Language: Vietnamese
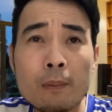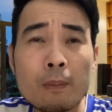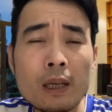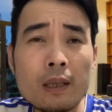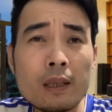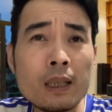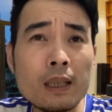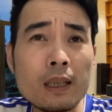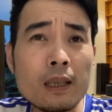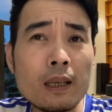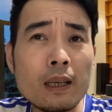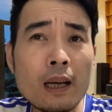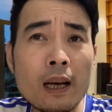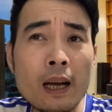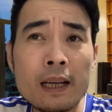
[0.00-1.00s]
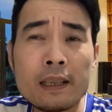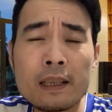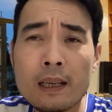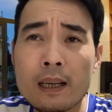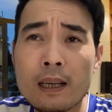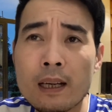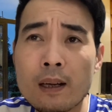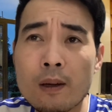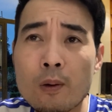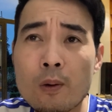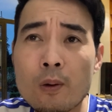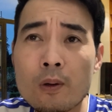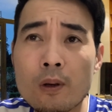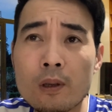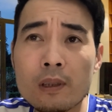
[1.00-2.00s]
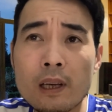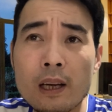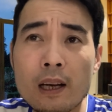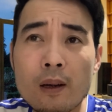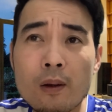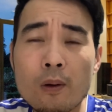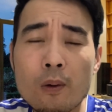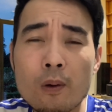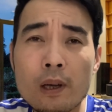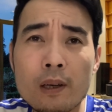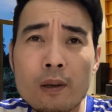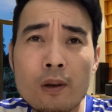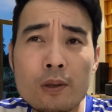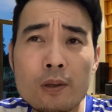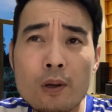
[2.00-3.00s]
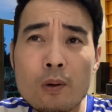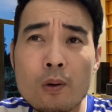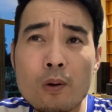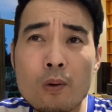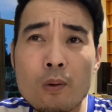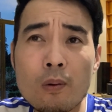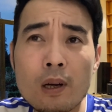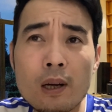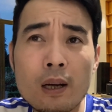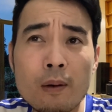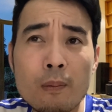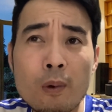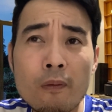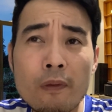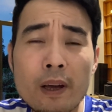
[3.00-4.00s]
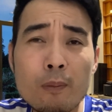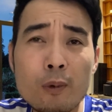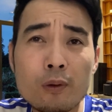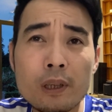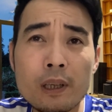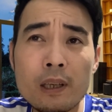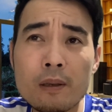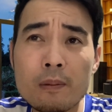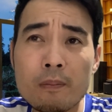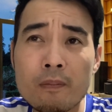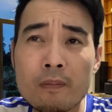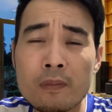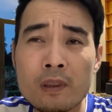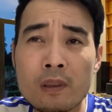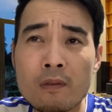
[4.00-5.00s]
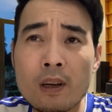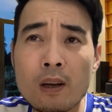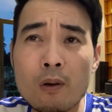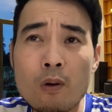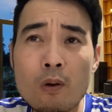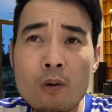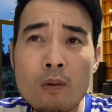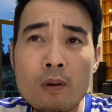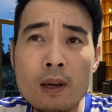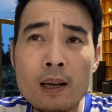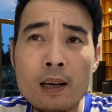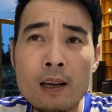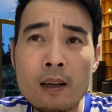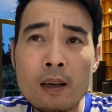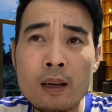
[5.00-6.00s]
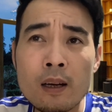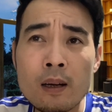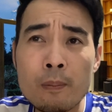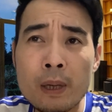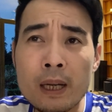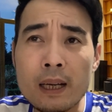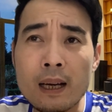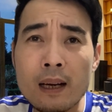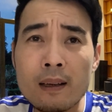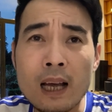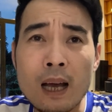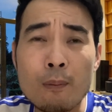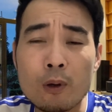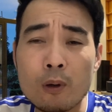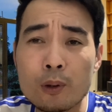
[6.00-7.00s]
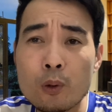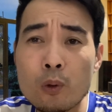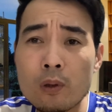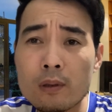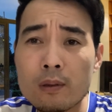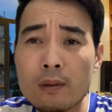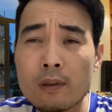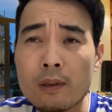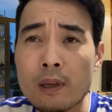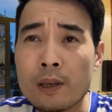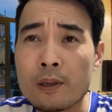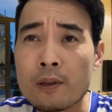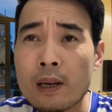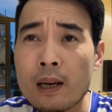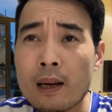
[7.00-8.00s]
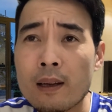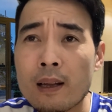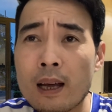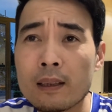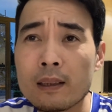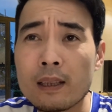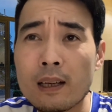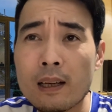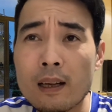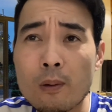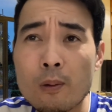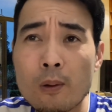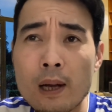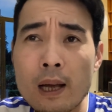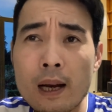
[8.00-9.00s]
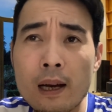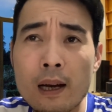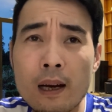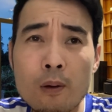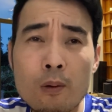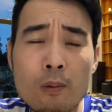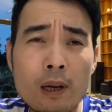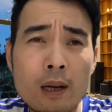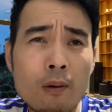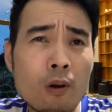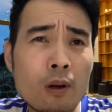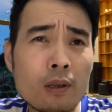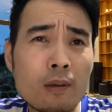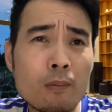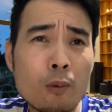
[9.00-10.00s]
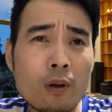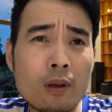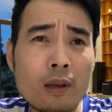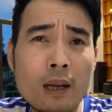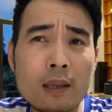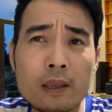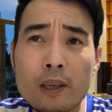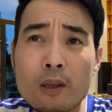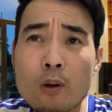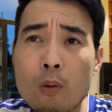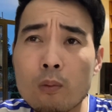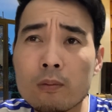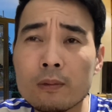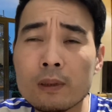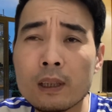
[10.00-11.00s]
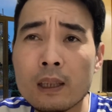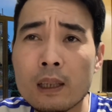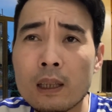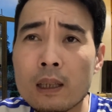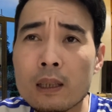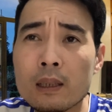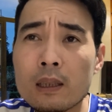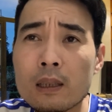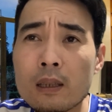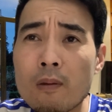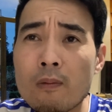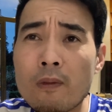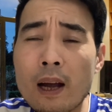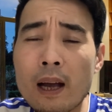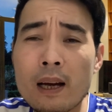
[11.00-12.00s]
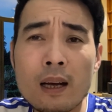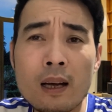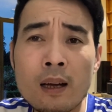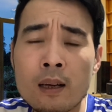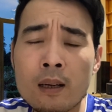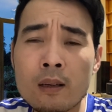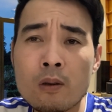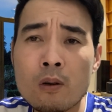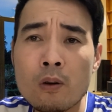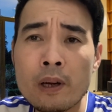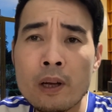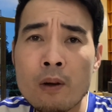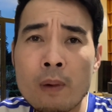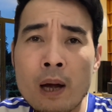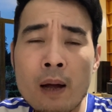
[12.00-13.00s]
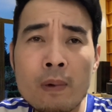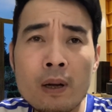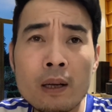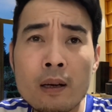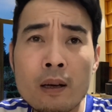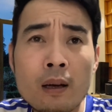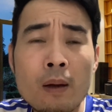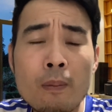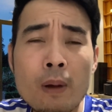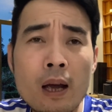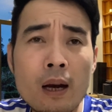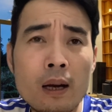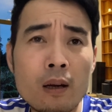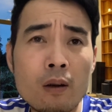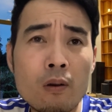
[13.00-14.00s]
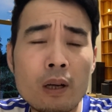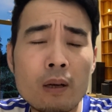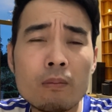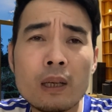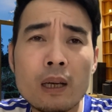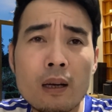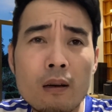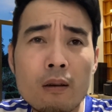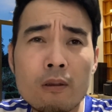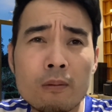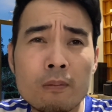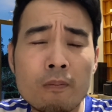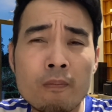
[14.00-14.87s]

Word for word: mi chị hiền anh nên là cô có thể là cô lên gọi cho cô cũng bốc phép một tí và cô cũng là bị khán giả một chút để cho khán giả tin là cô lan này là cũng là gọi ra một gia thế khủng chứ không phải là cô đeo bám vào cái drama này cô kiếm tiền đâu